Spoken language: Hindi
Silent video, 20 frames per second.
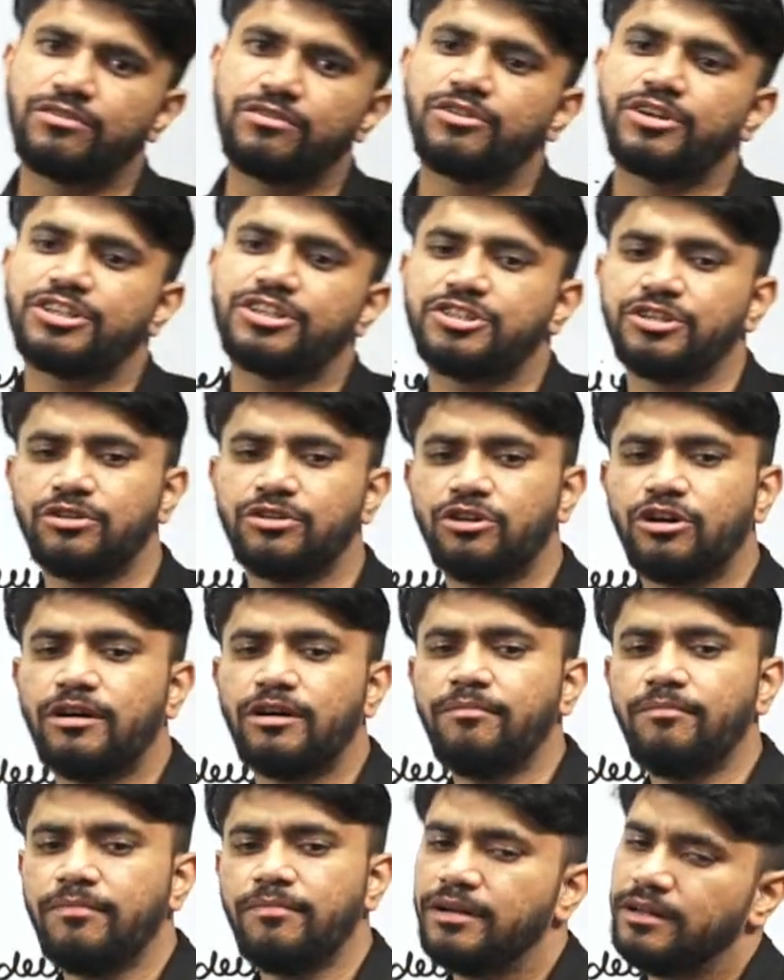और रोटेशन को
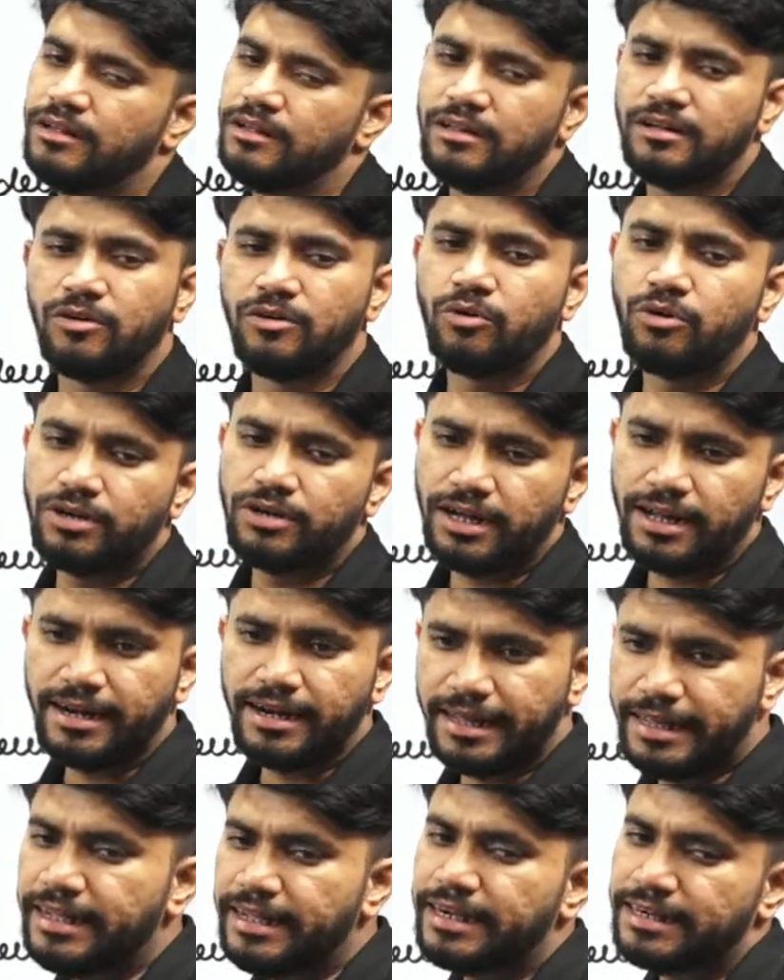हम उल्टा
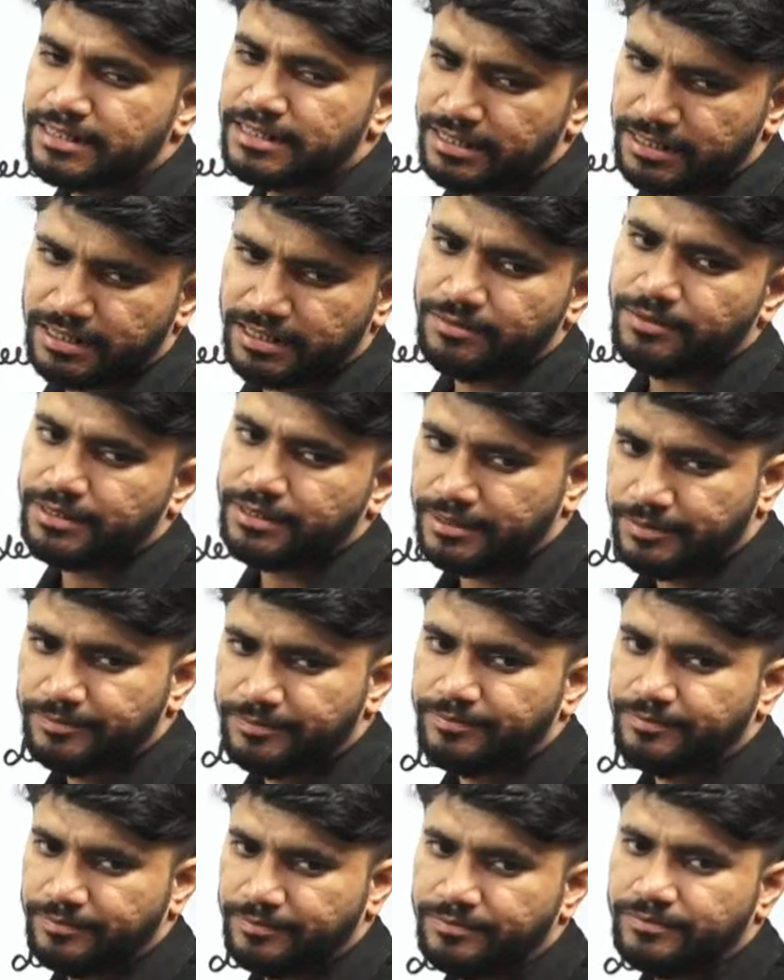नहीं कर सकते बेटा
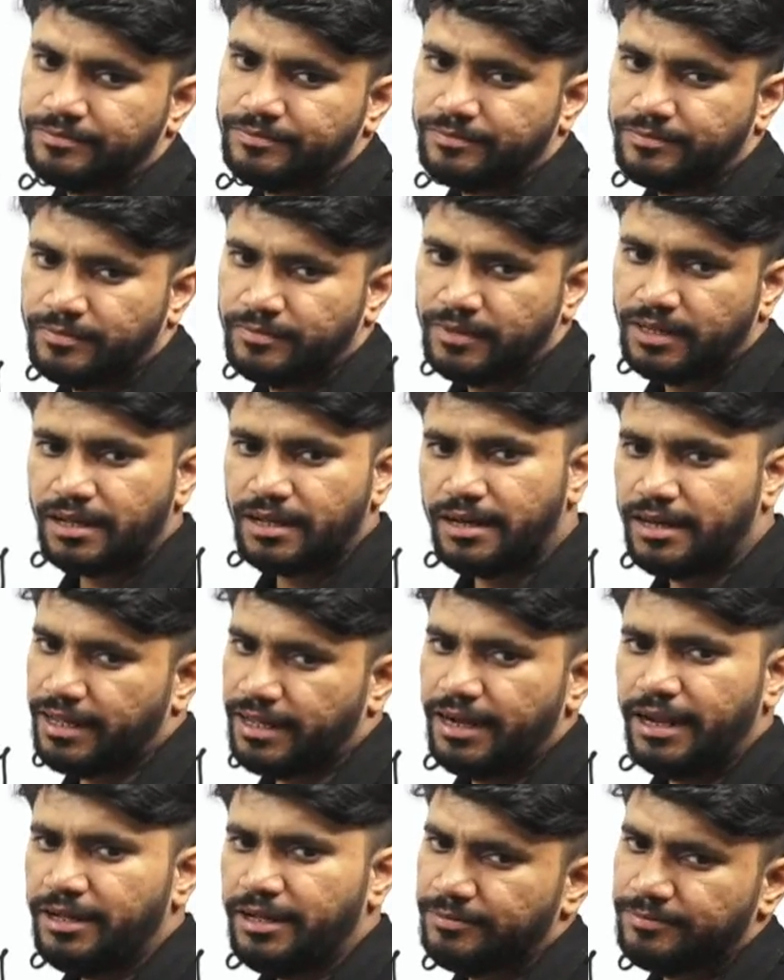
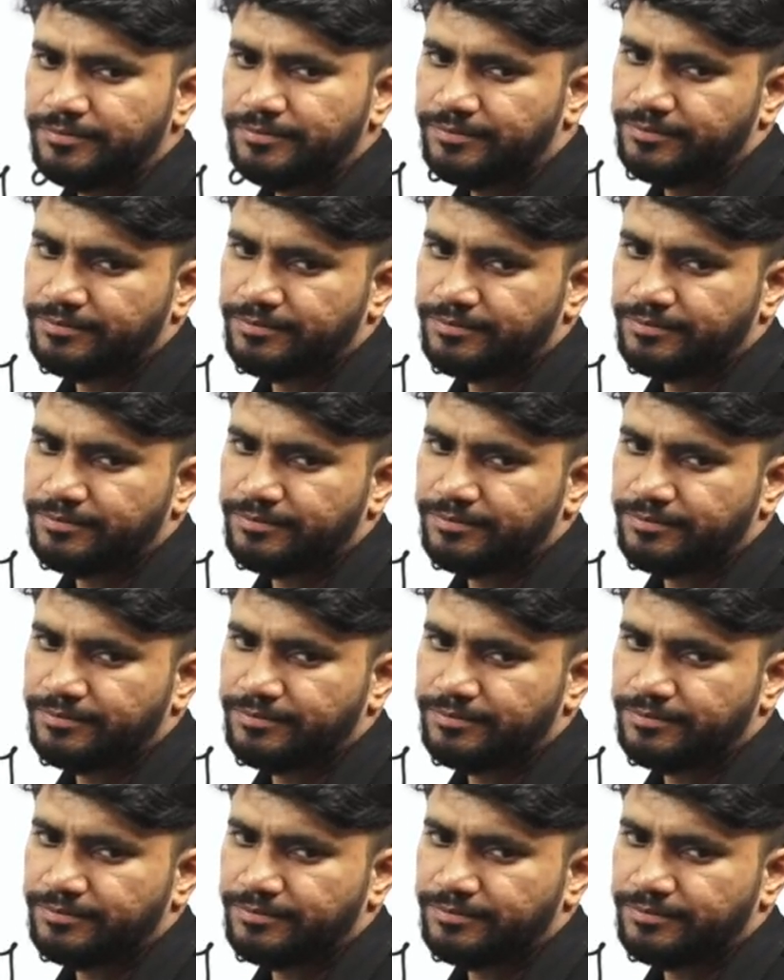क्लियर है